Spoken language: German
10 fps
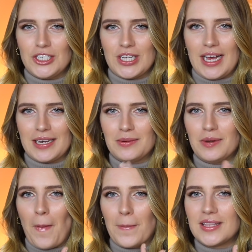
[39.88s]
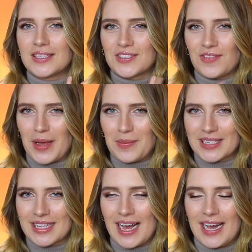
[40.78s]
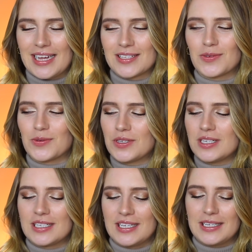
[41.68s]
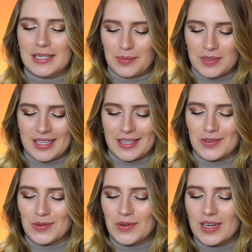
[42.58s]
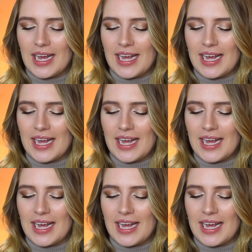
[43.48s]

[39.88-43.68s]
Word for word: starten mit zwei Mascaras und den Tipps dazu.